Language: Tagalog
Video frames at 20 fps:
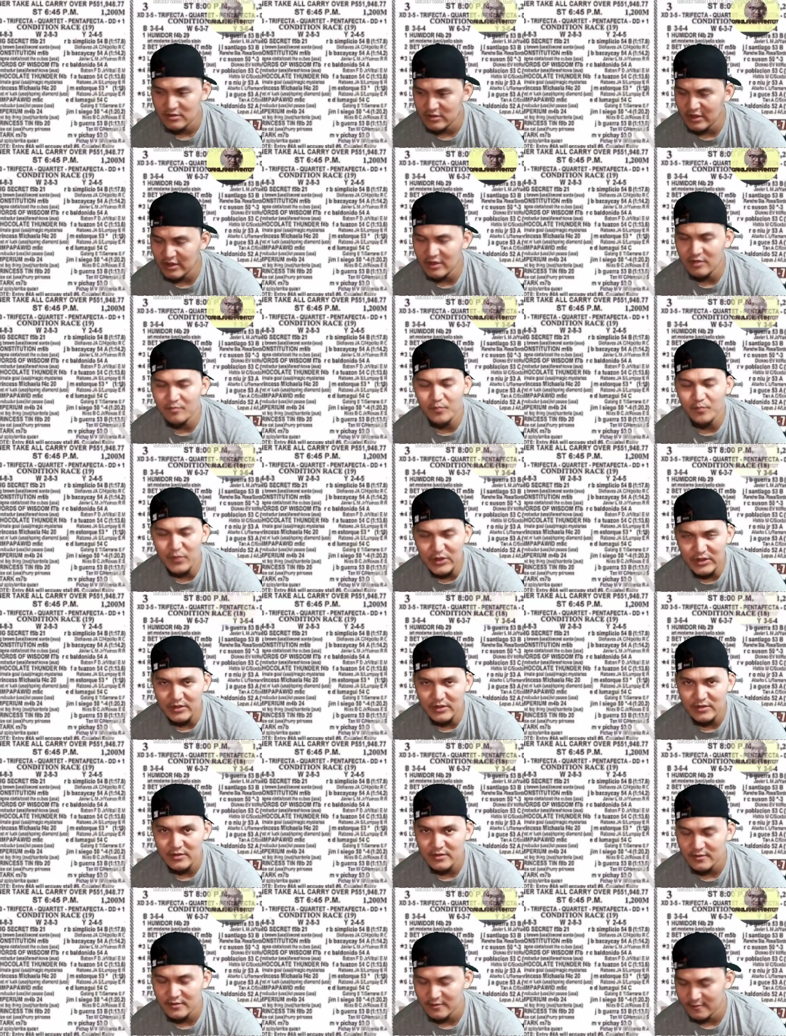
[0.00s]
derpy.
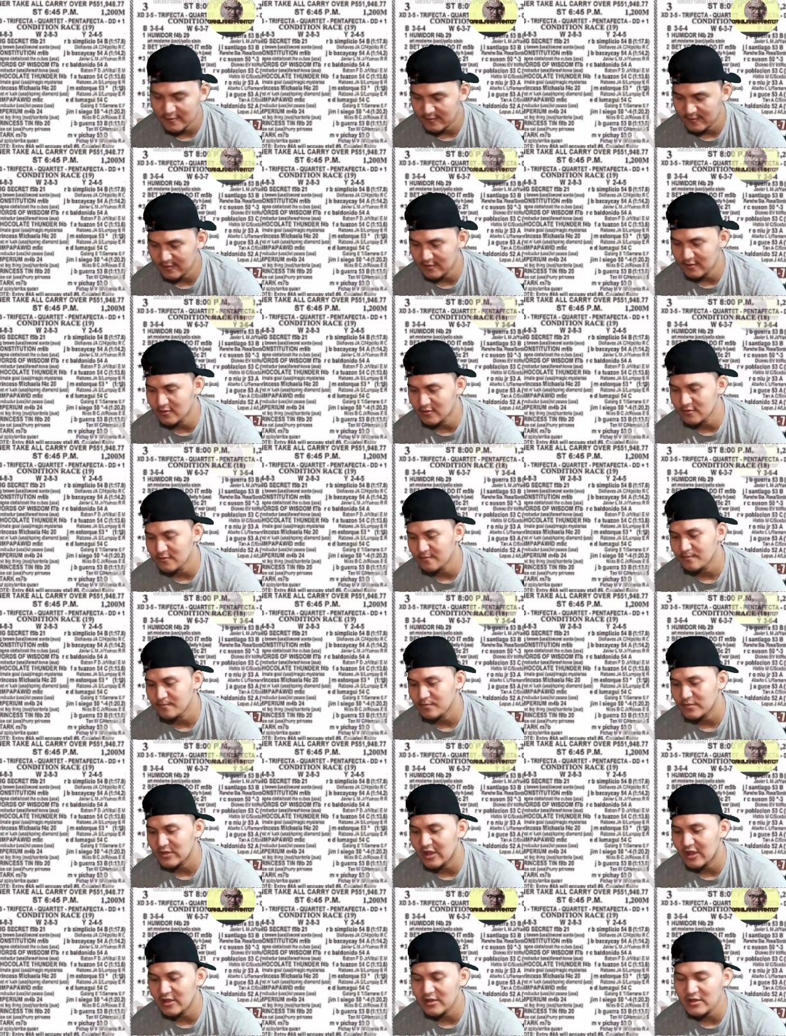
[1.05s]
Yeah?
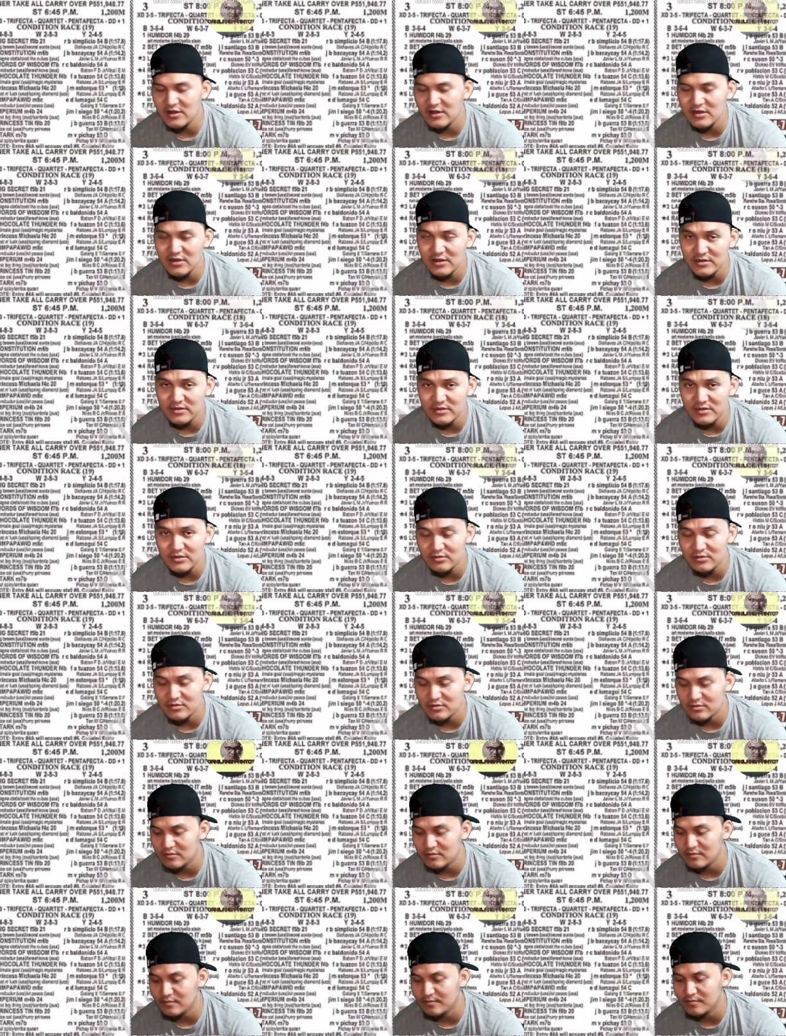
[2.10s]
Lagi na lang kasi
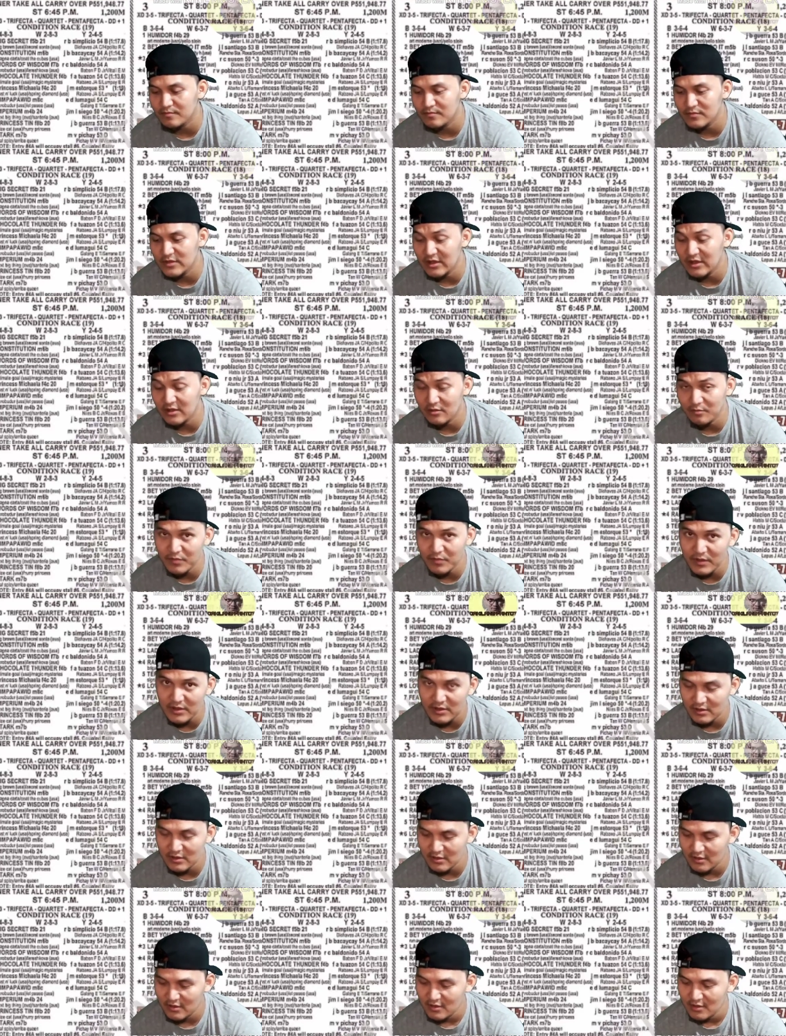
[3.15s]
itong derpy.
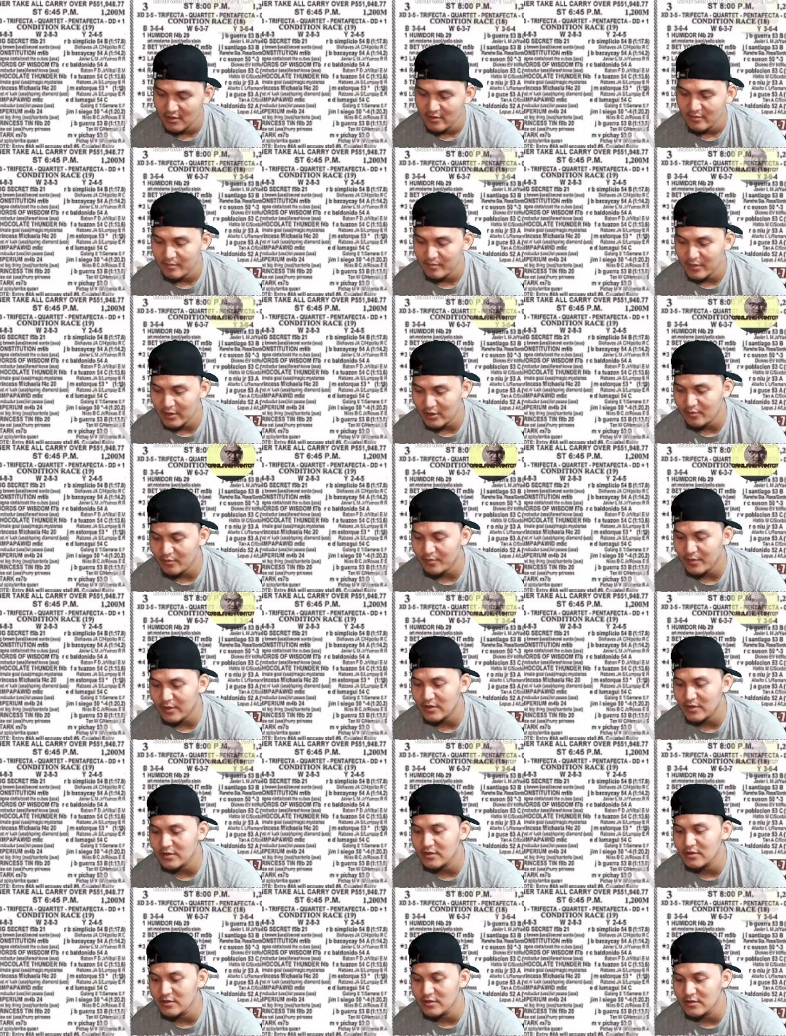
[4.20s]
Pero pag
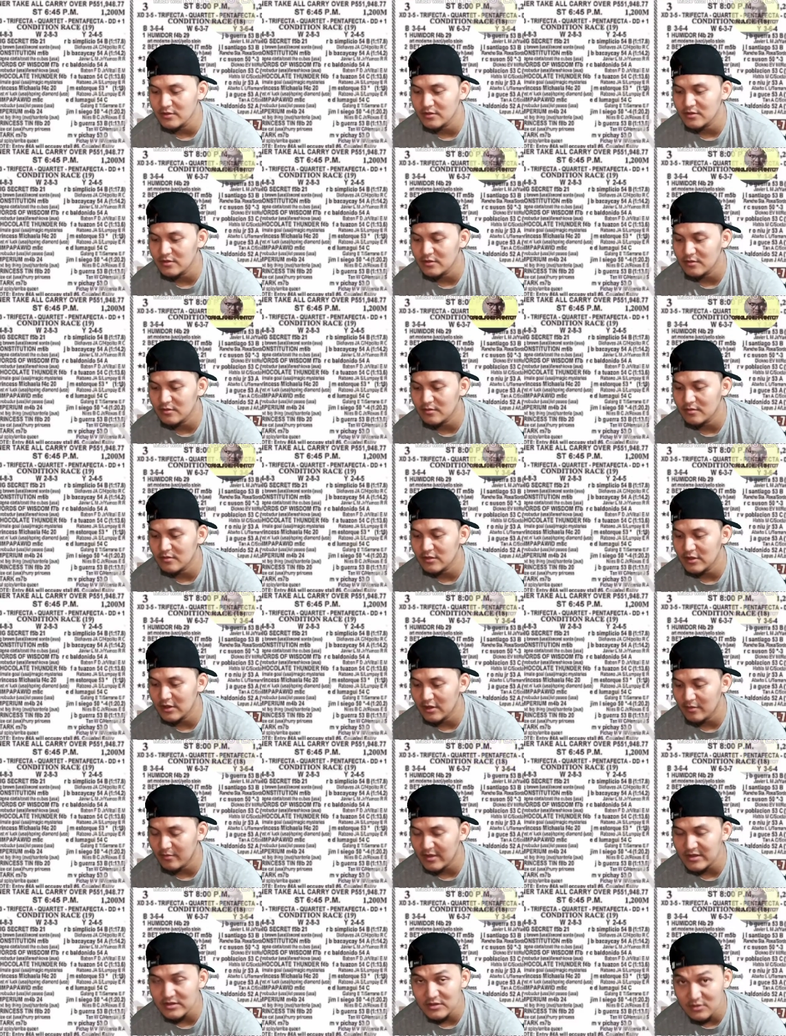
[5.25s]

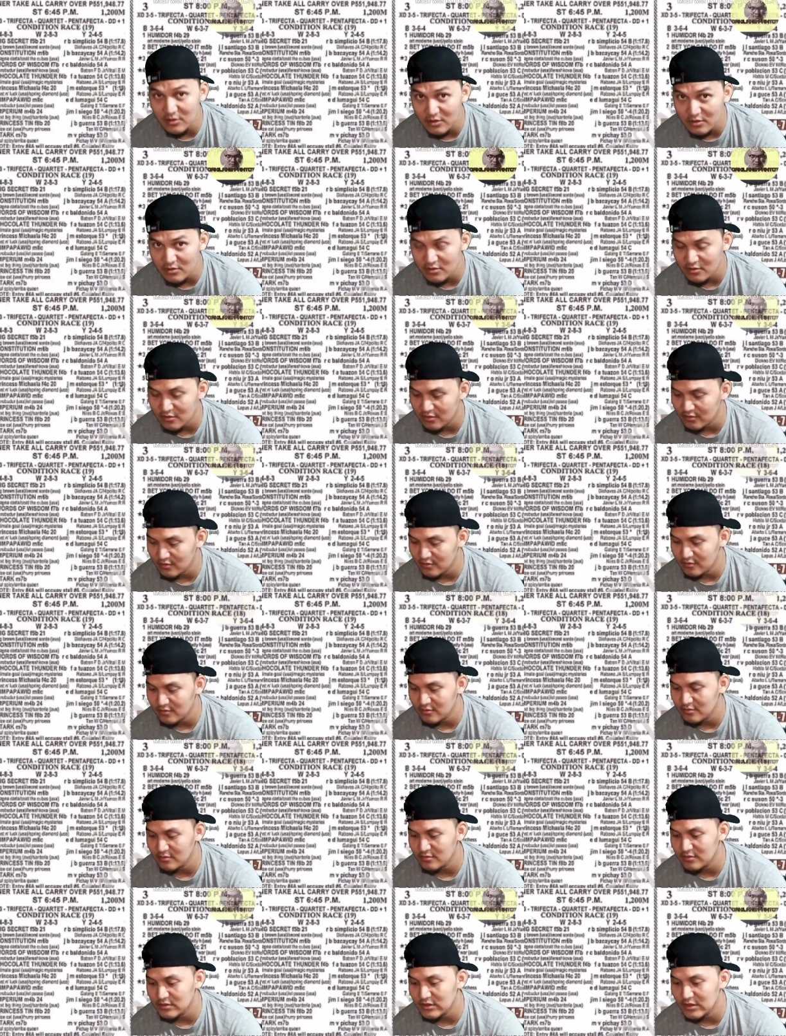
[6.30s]
nilabas to,
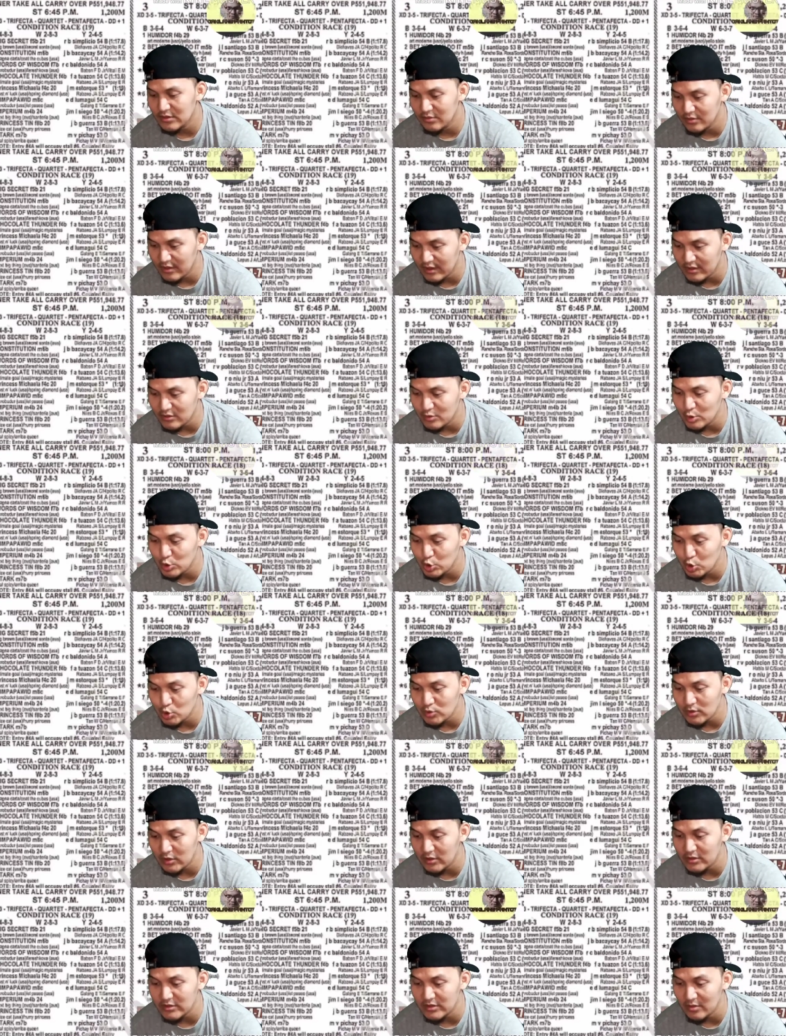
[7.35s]
sigurado shoot
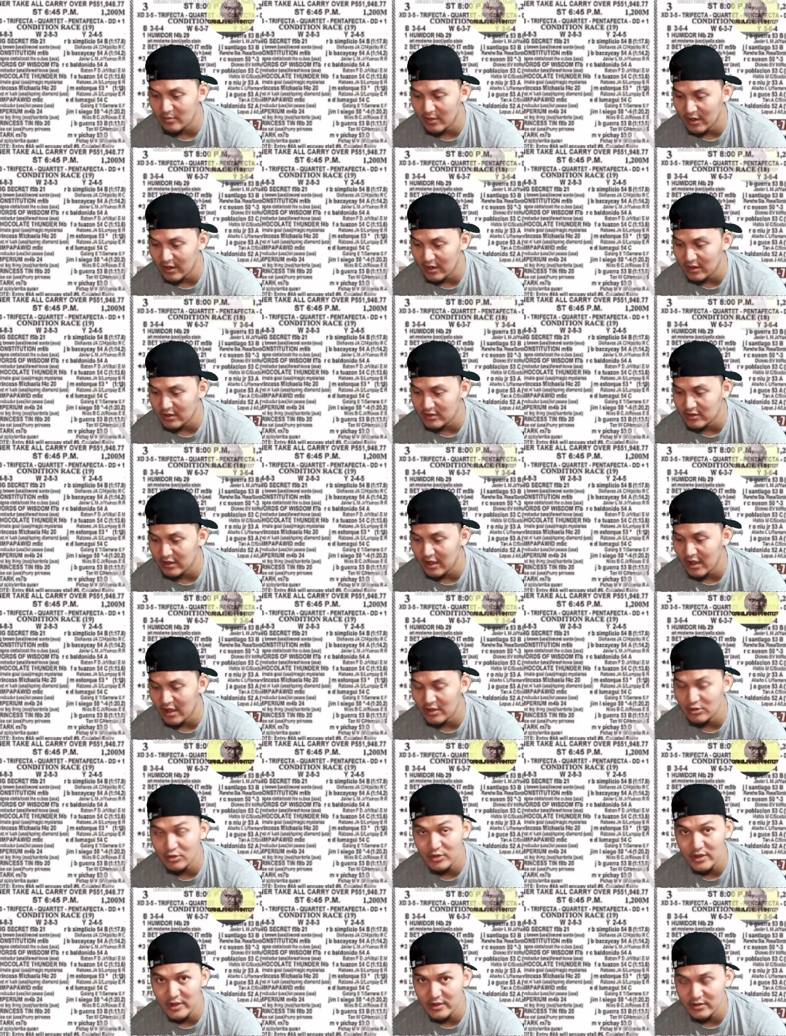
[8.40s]
kayo sa banga.
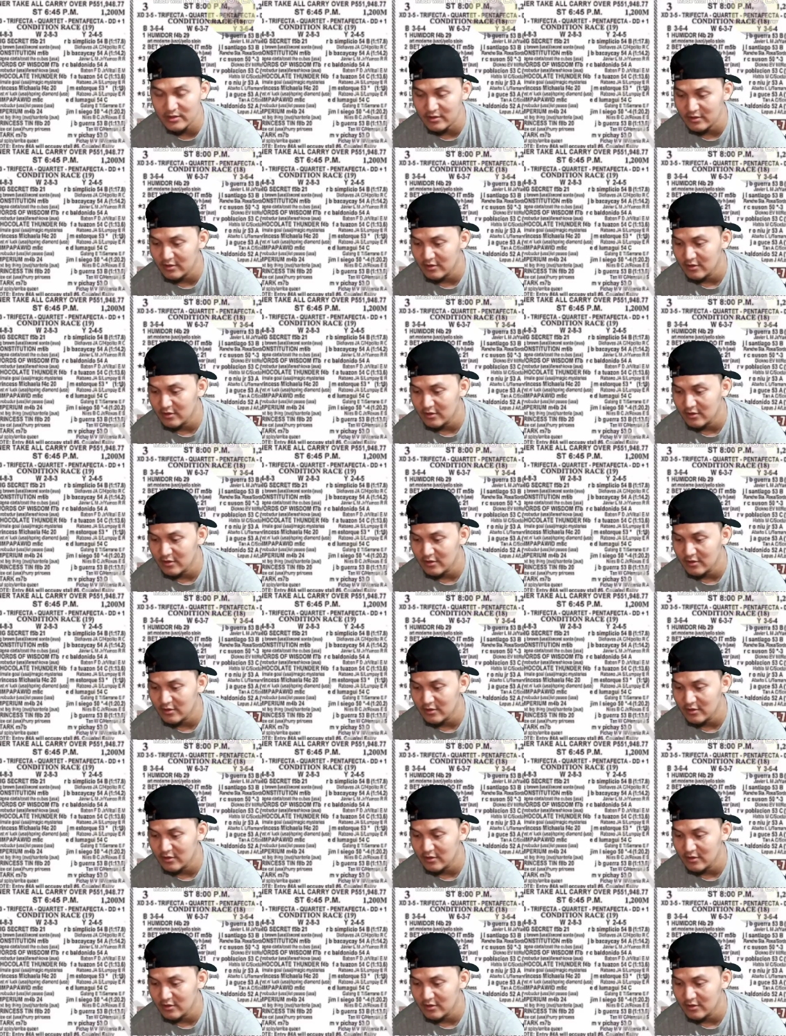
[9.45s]
diado yan.